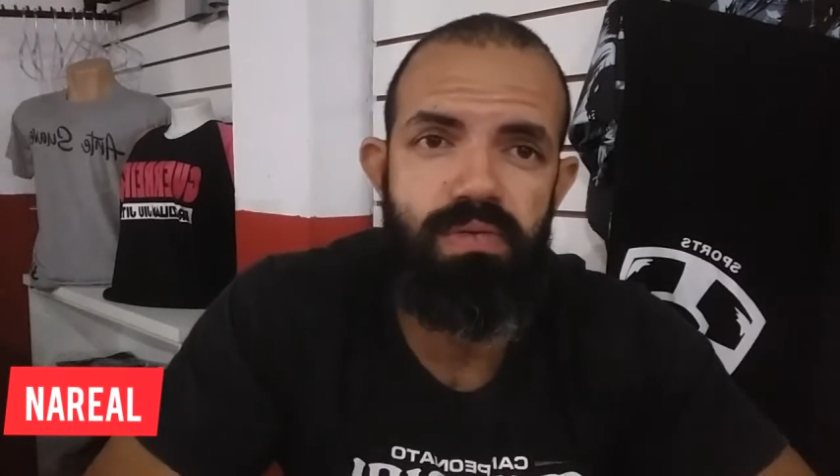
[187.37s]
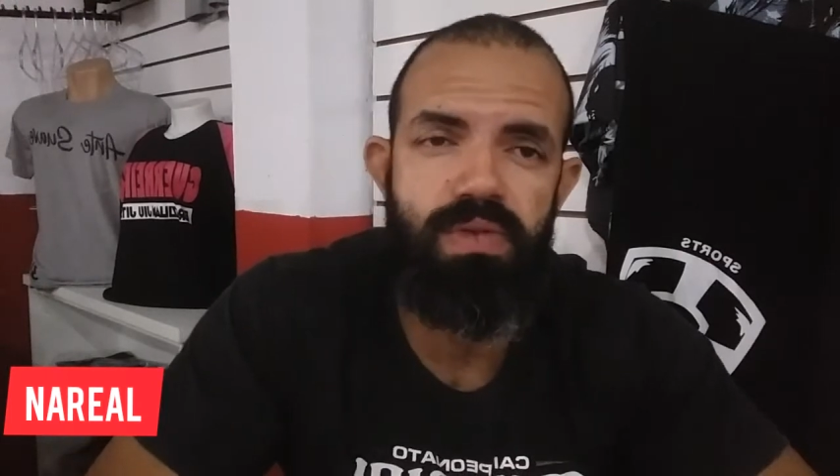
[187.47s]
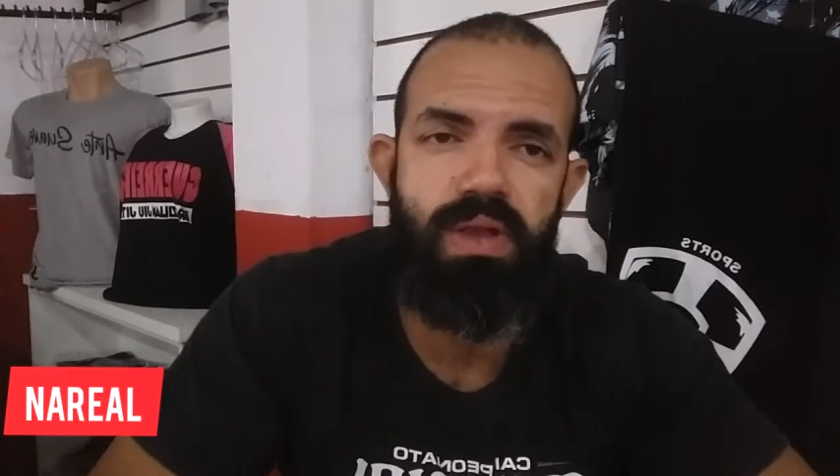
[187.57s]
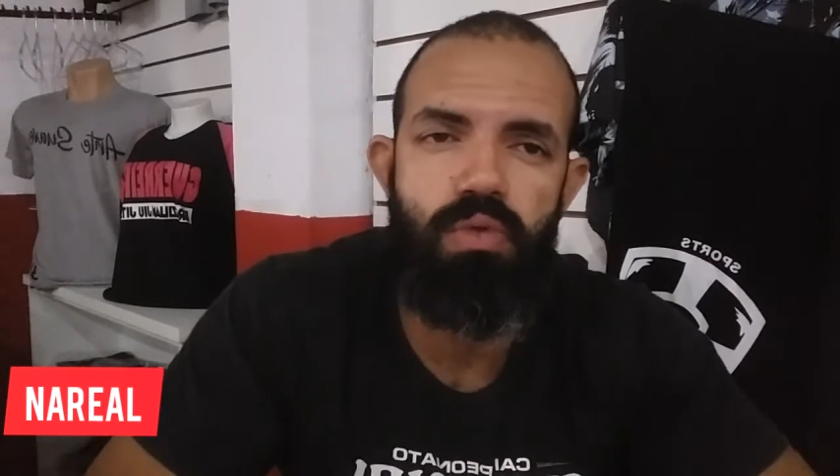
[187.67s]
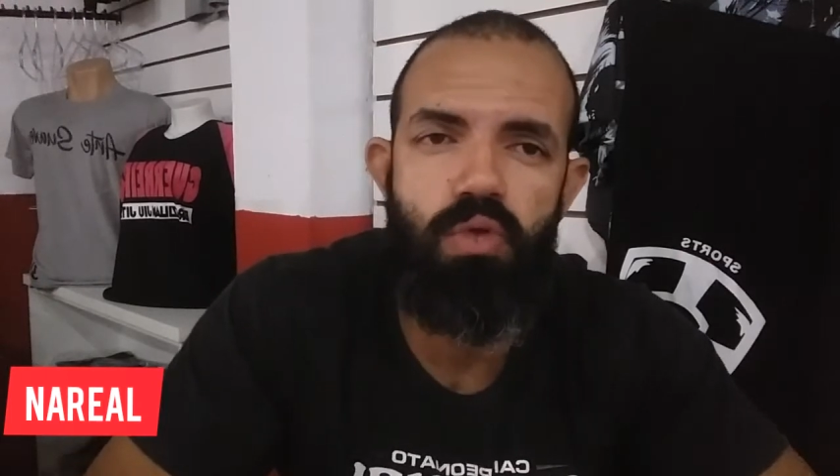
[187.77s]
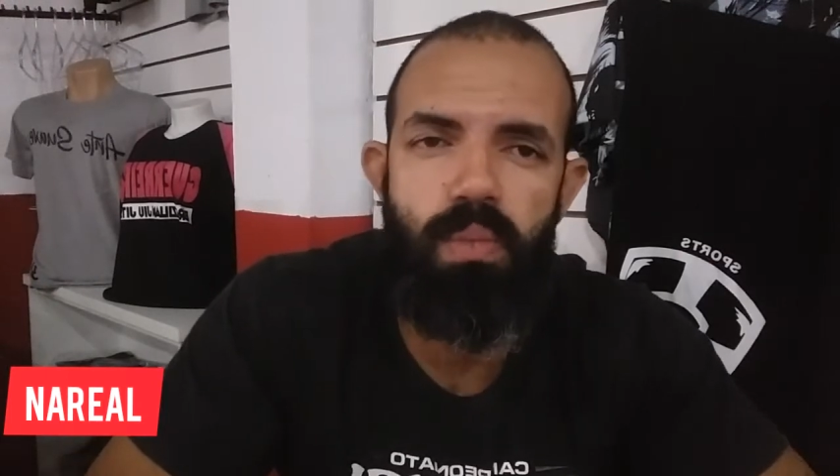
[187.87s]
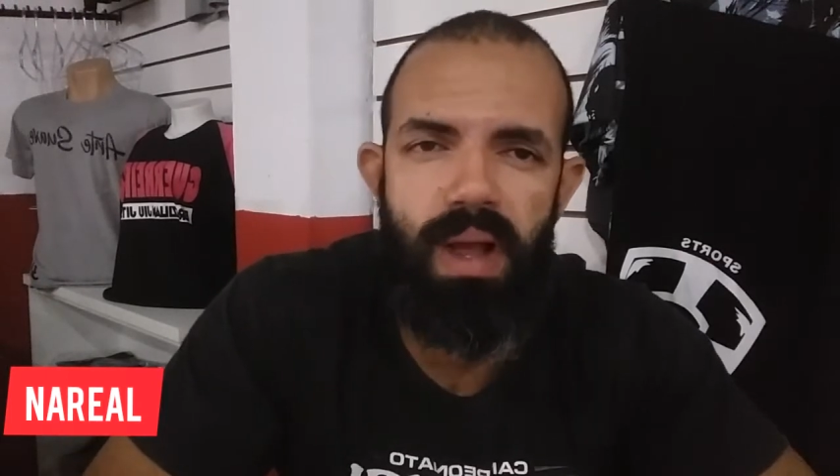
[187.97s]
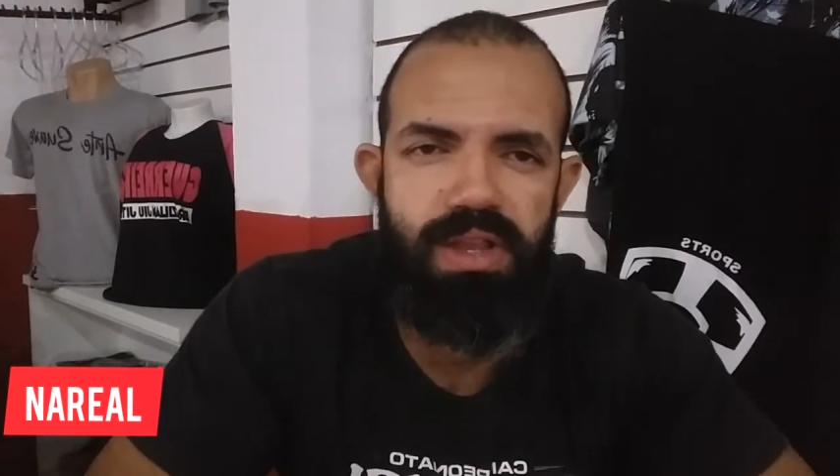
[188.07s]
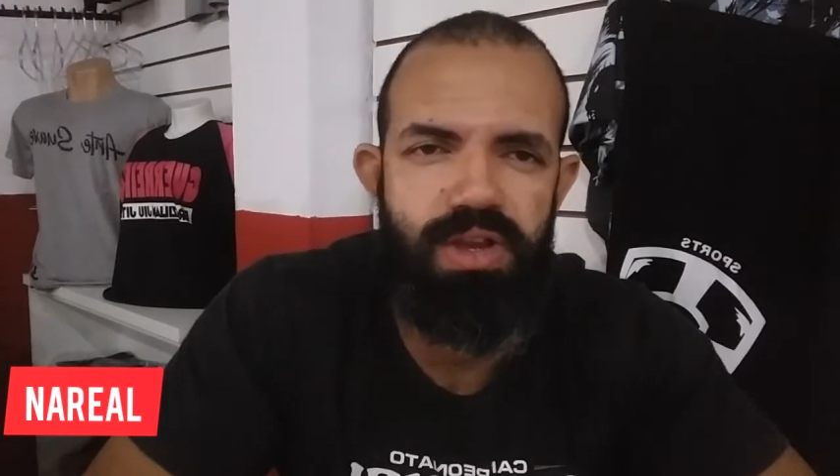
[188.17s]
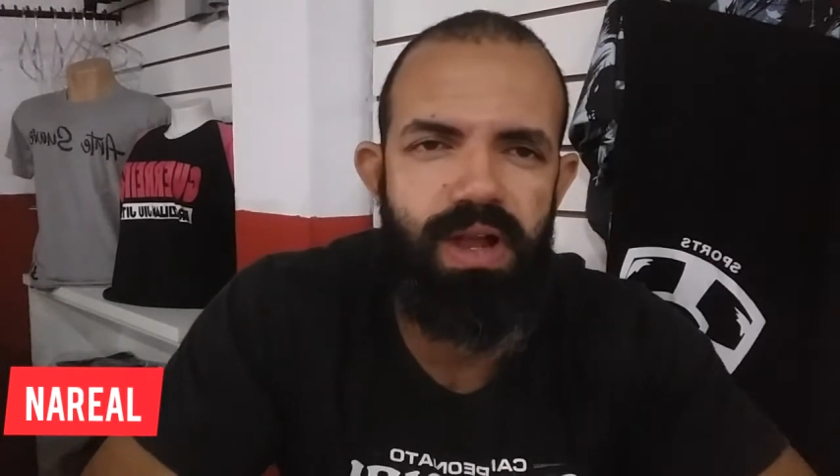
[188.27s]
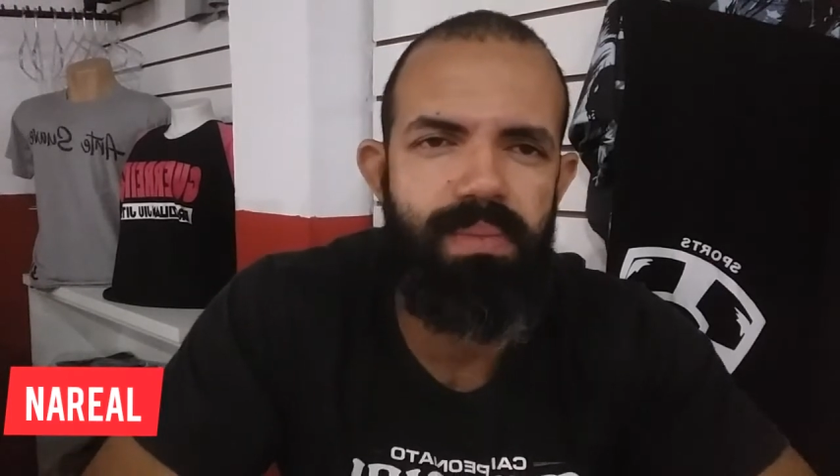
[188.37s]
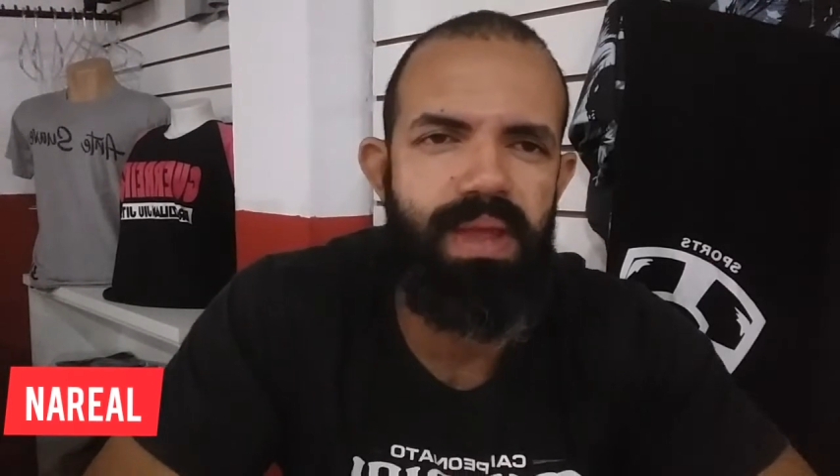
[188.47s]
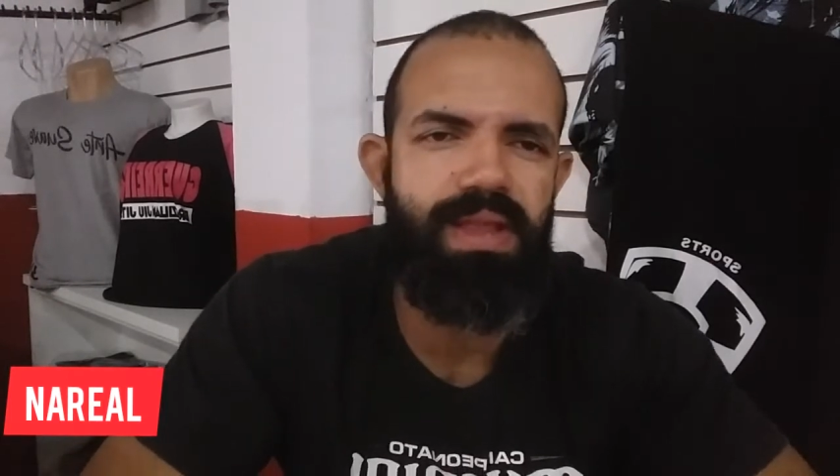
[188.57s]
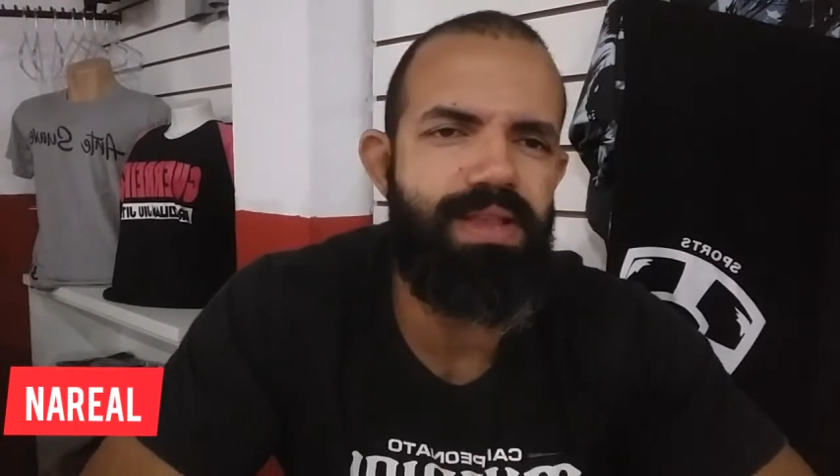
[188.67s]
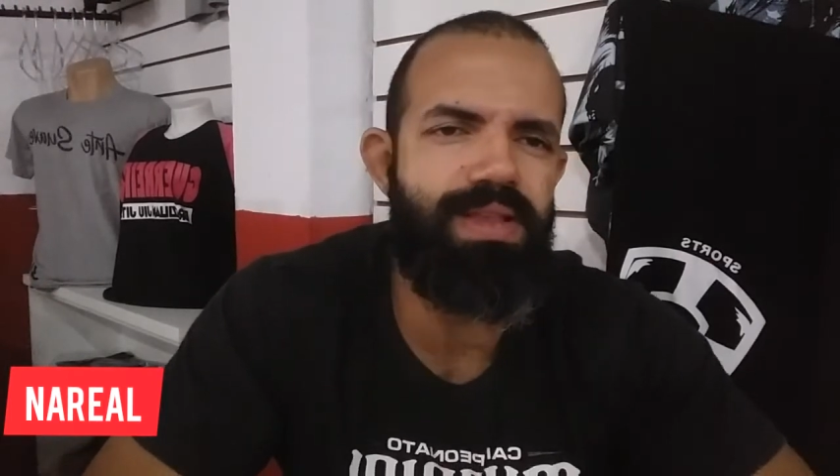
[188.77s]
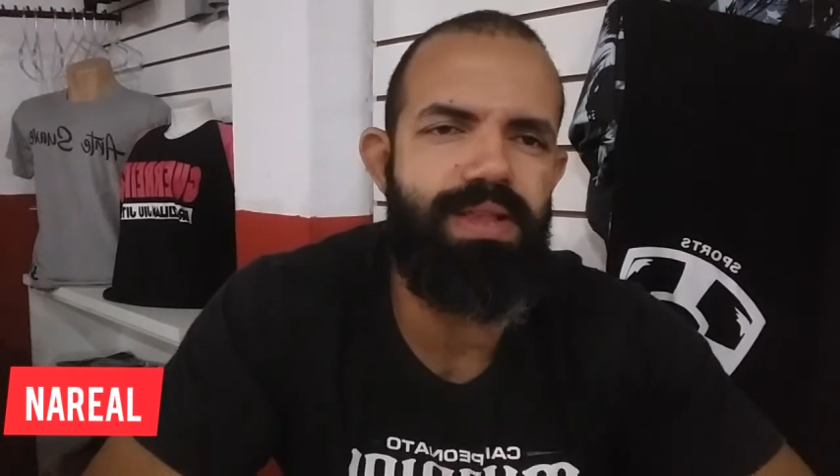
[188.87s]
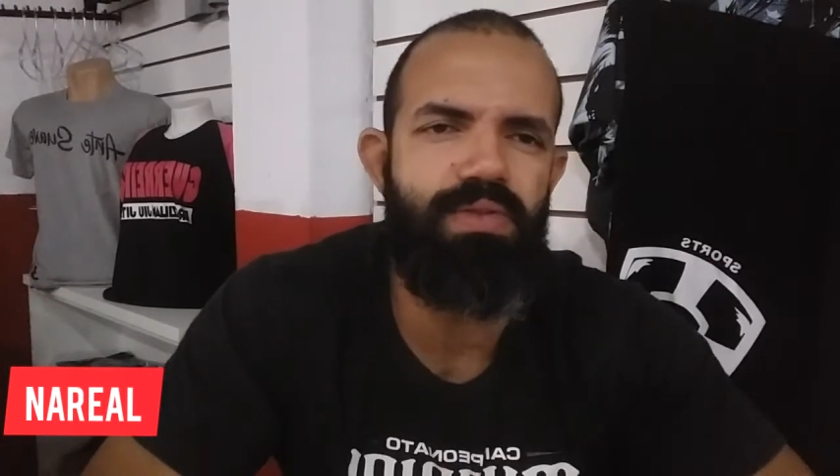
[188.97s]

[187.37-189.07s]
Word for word: Você automaticamente se